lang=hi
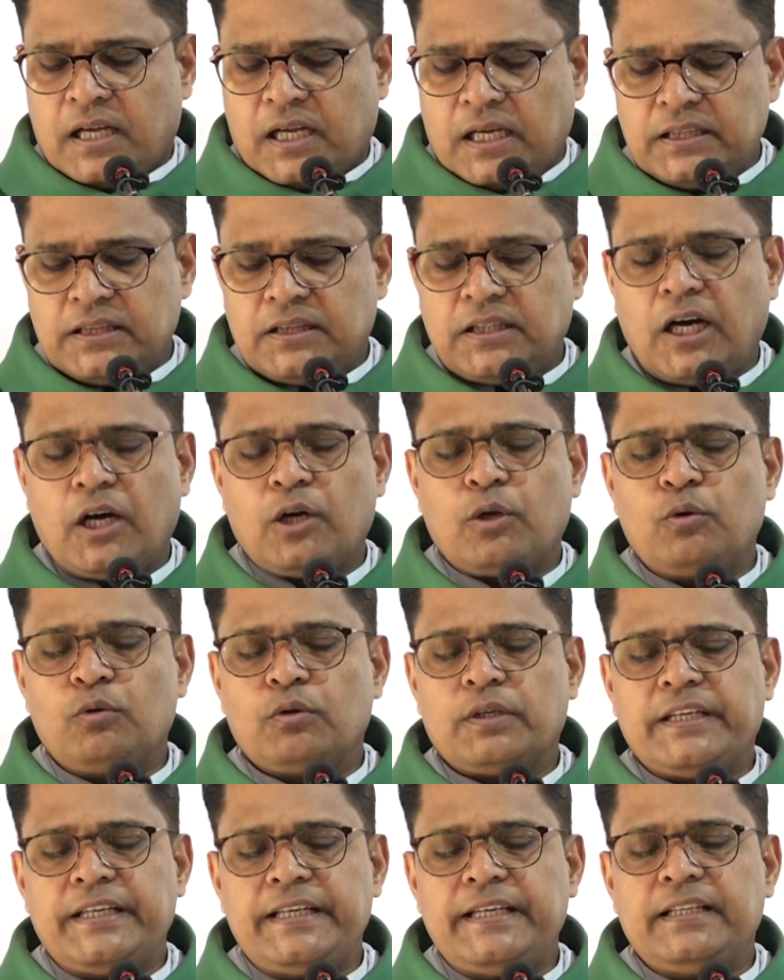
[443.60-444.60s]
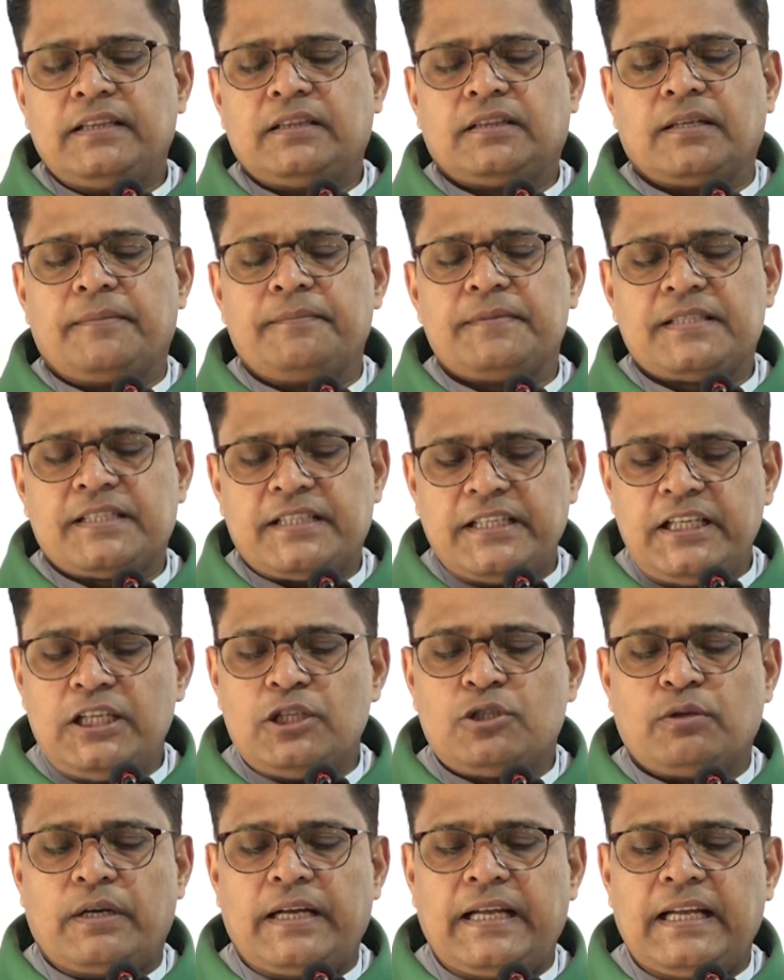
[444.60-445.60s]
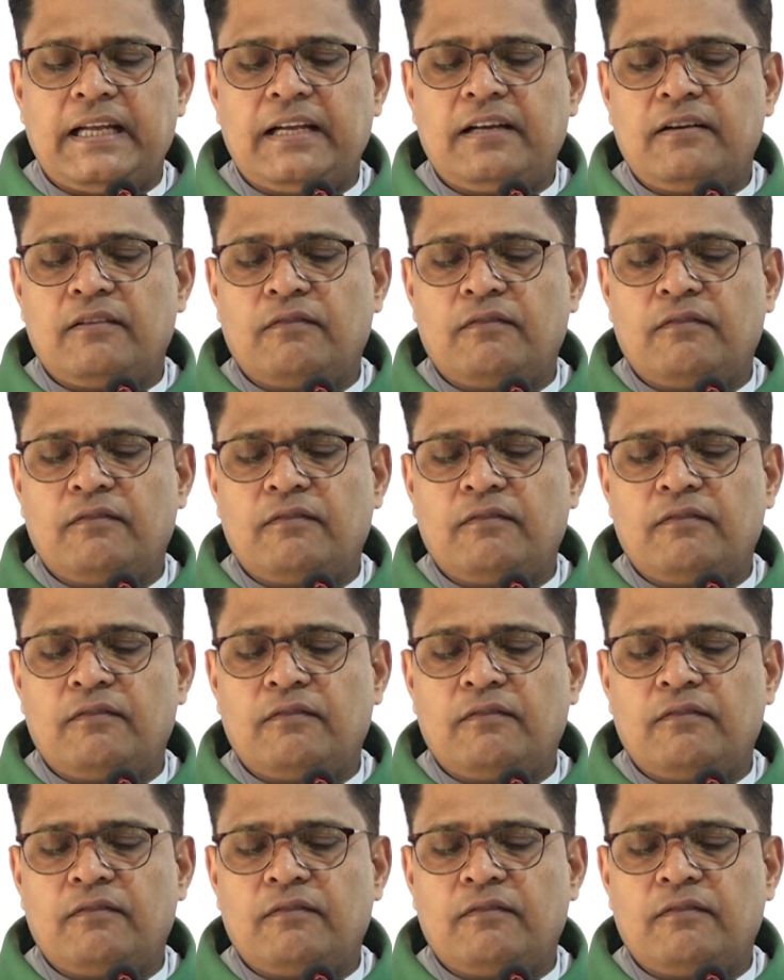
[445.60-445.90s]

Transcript: कंतारों की तमसील जो है